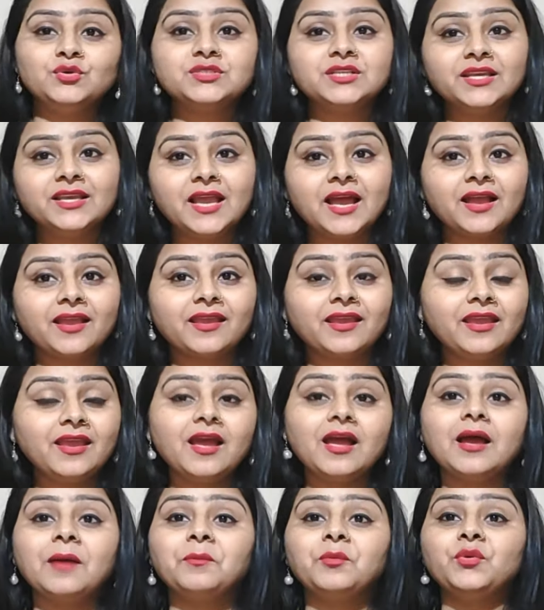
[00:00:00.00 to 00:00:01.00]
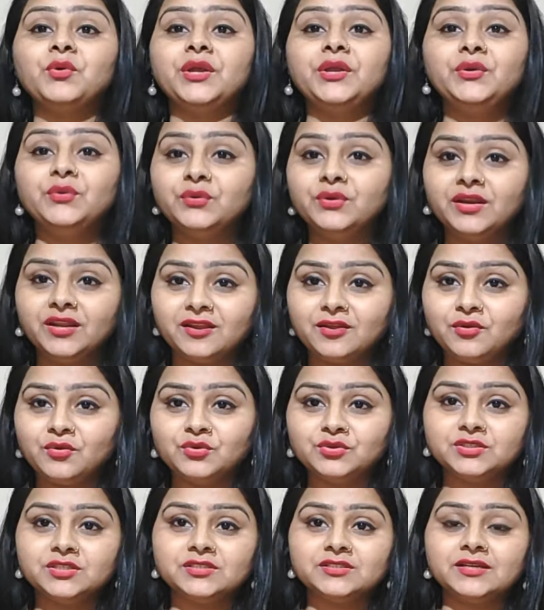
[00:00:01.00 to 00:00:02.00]
उसकी आंखें आपको ही ढूंढने की
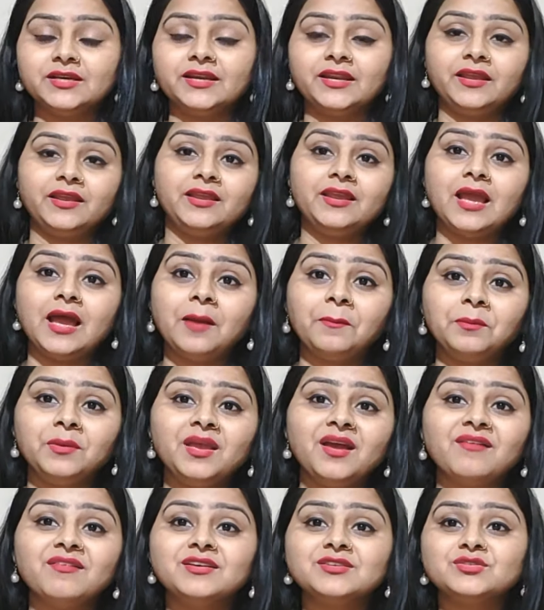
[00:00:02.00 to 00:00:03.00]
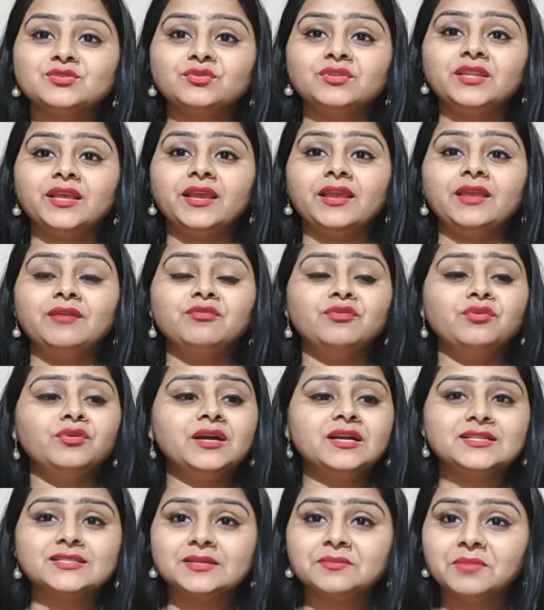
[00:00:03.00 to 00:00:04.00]
कोशिश करेगी आपकी आवाज सुनते ही
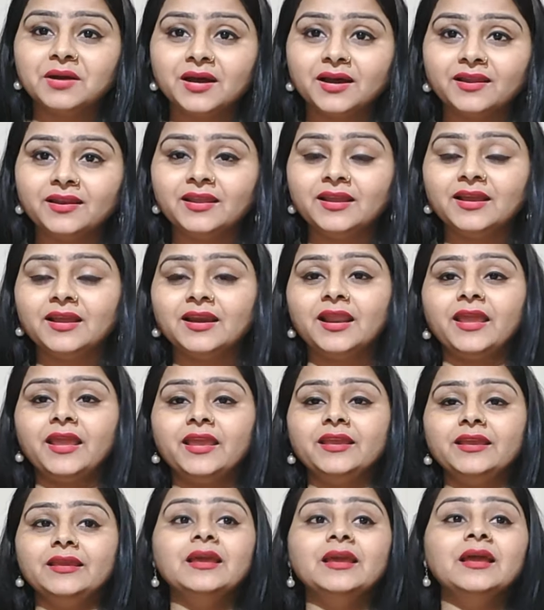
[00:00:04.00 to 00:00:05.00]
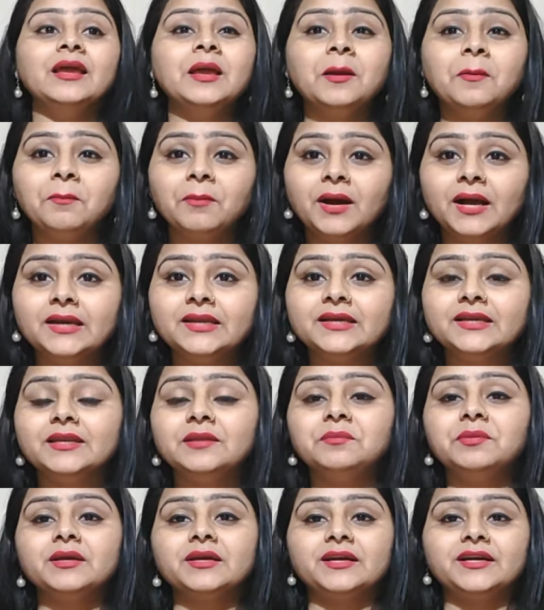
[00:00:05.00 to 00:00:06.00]
वो घर से बाहर निकल आएगी
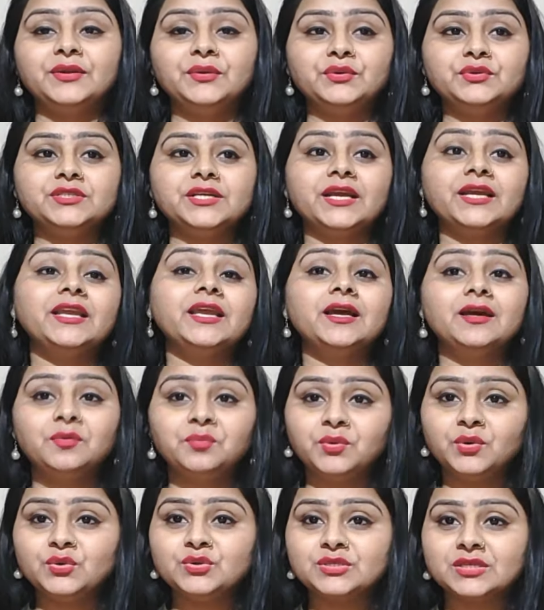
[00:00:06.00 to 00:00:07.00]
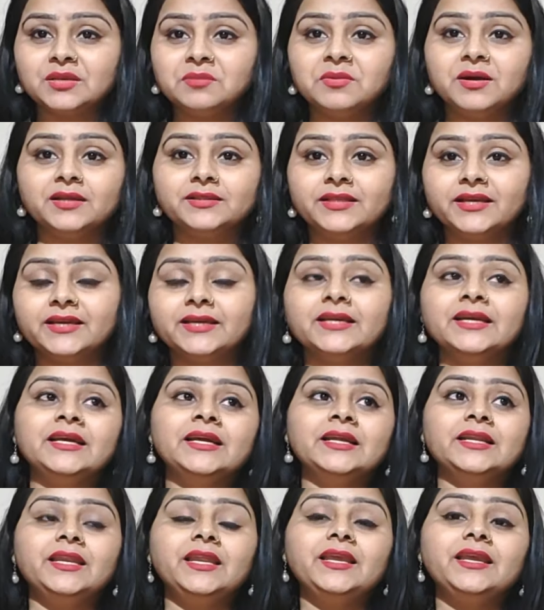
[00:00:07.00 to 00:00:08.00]
बालकनी पे खड़ी हो जाएगी अगर पड़ोस की बात है
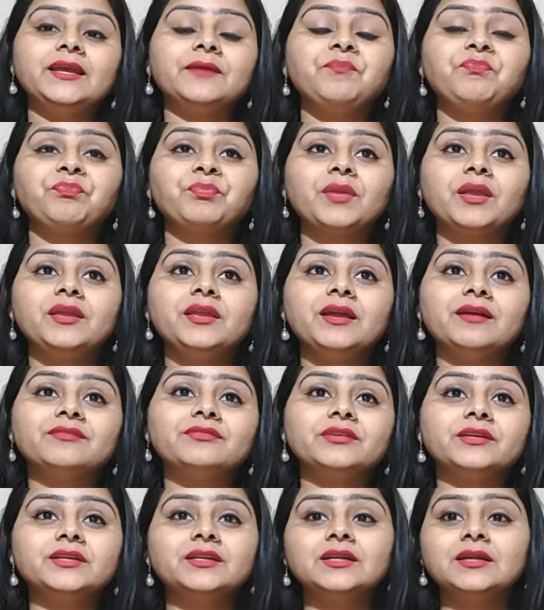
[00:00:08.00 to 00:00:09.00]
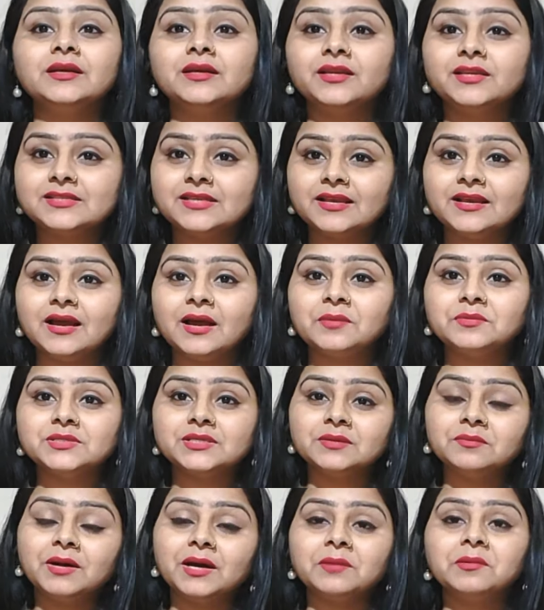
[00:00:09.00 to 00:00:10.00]
ठीक है या फिर किसी काम
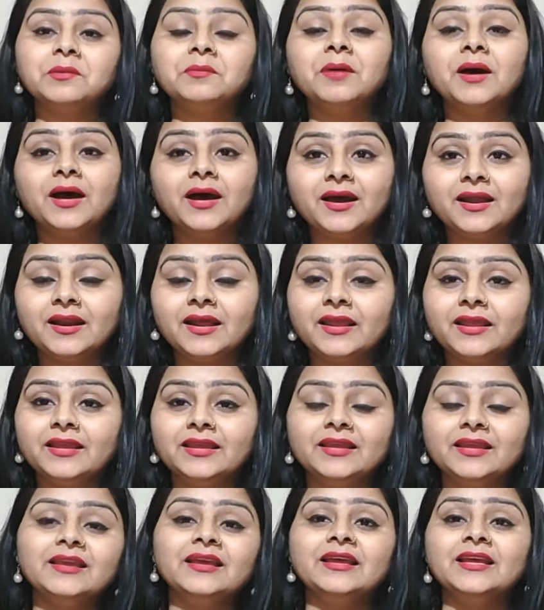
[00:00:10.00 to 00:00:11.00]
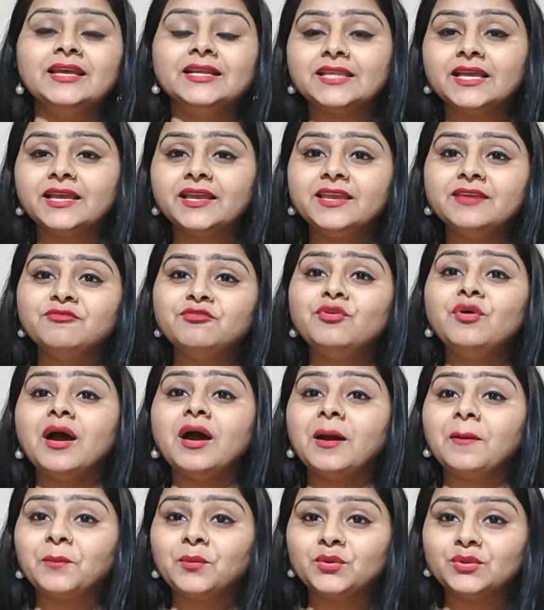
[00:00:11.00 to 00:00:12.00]
से बार बार बाहर आएगी ताकि वो
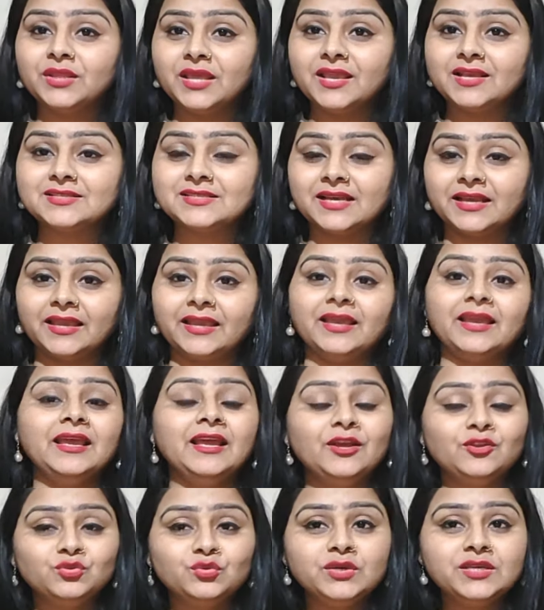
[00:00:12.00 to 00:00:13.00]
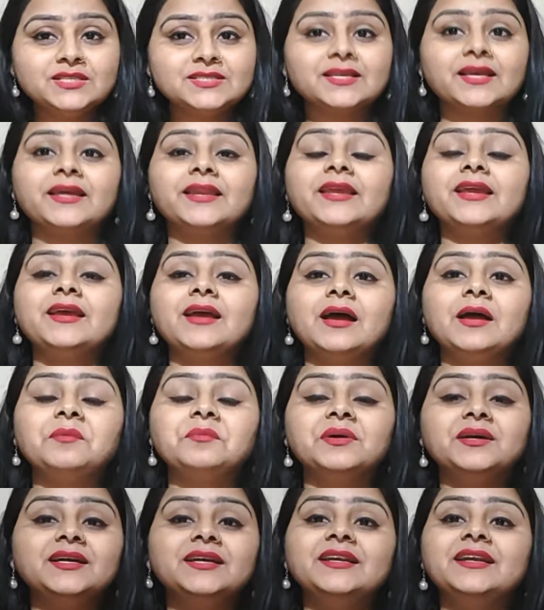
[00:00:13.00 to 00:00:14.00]
आपको देख सके तो ये सारे
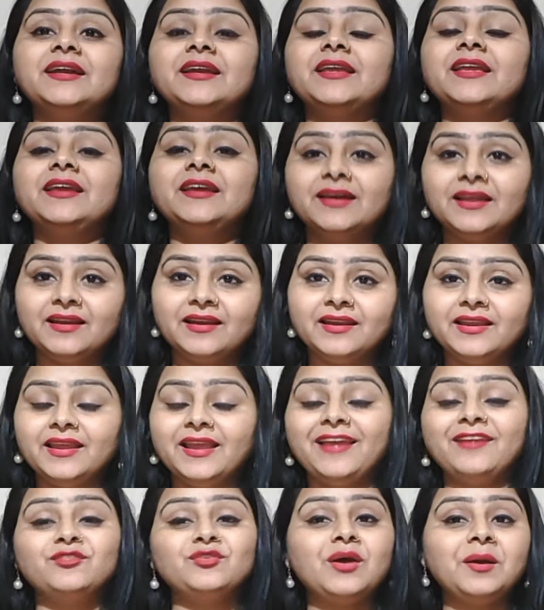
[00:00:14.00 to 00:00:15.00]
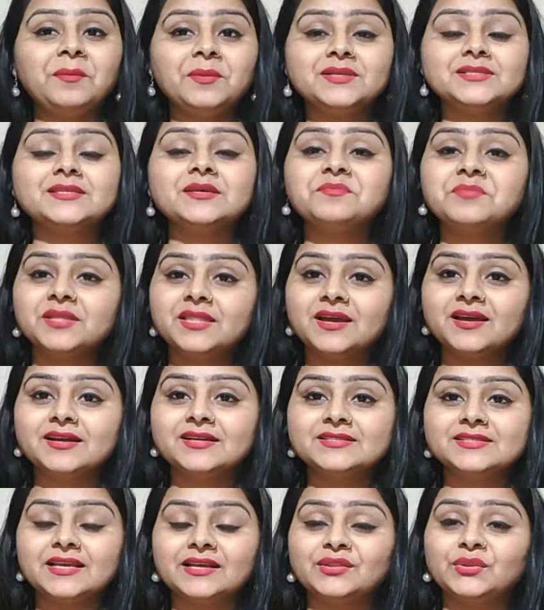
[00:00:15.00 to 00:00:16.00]
काम अगर लड़की कर रही है तो आप इससे पता
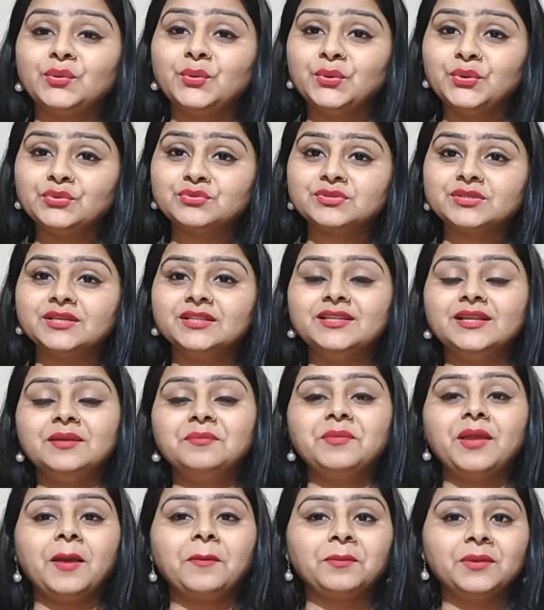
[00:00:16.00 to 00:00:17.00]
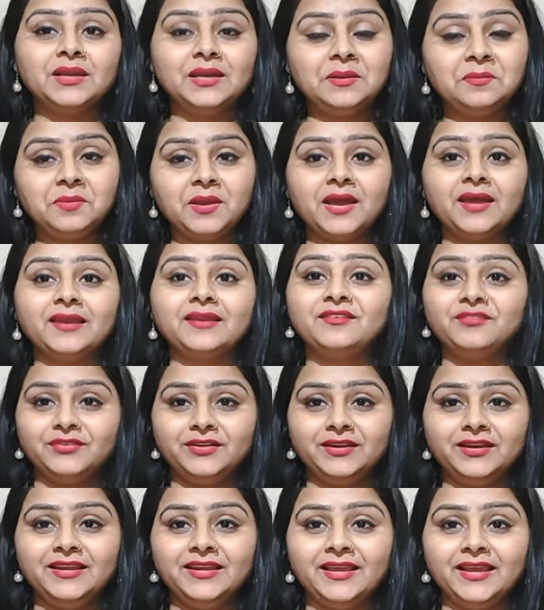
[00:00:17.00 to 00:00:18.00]
कर सकते हो कि उसके दिल में आपके लिए प्यार की
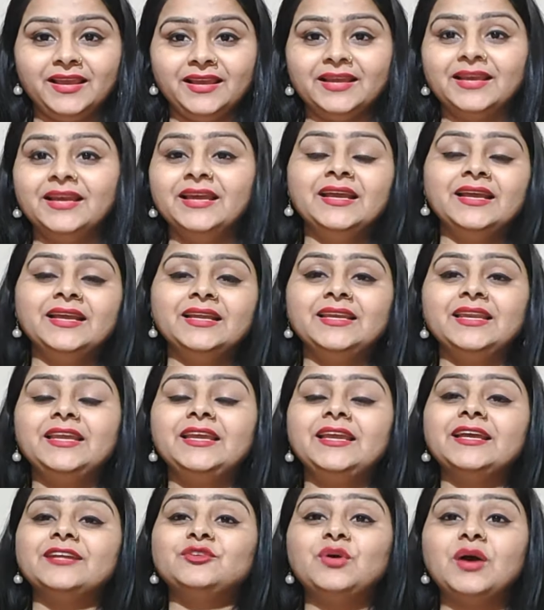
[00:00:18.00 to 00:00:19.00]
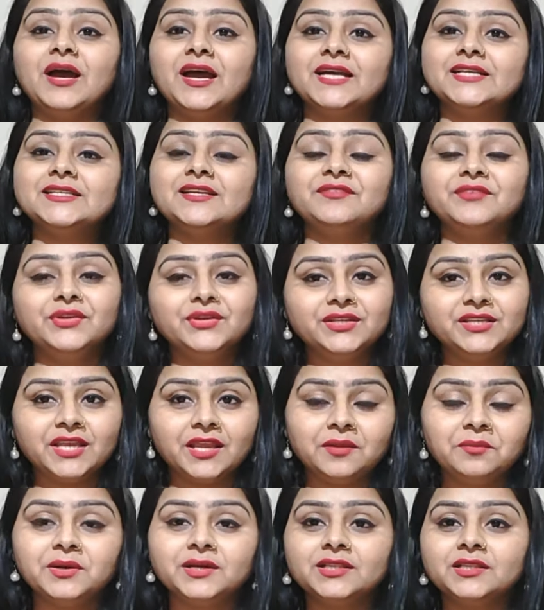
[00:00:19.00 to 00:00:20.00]
फीलिंग है ठीक है तो आज की वीडियो
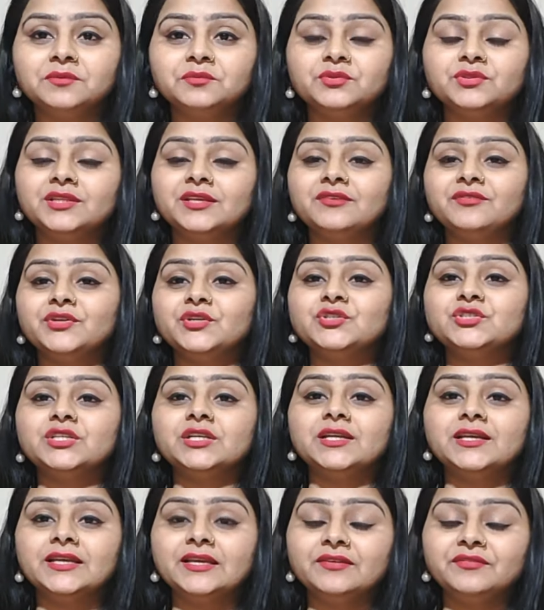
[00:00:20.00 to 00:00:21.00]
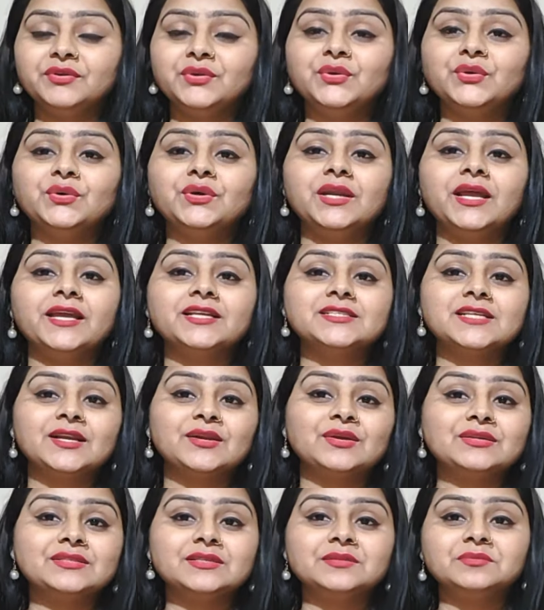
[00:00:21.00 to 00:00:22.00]
यहीं पर खत्म होती है वीडियो अच्छी लगी वीडियो को लाइक
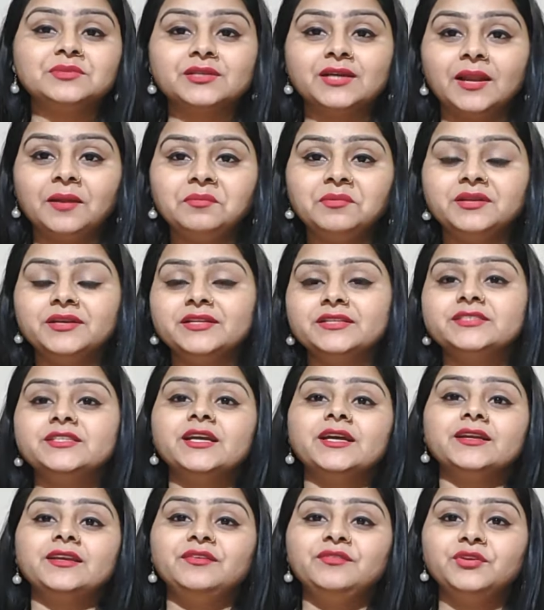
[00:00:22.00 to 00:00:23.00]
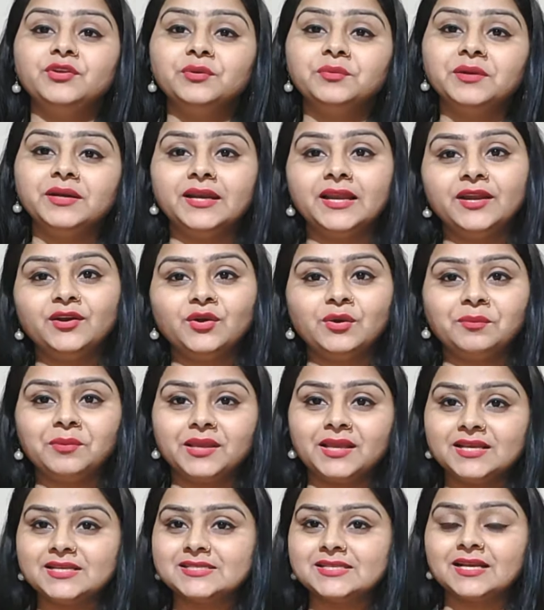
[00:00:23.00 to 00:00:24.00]
चैनल को सब्सक्राइब कर लीजिए अगली वीडियो में नए
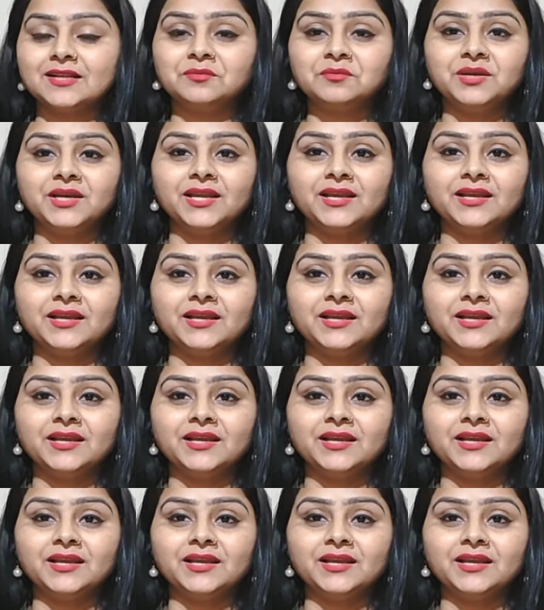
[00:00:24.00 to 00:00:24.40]
टॉपिक के साथ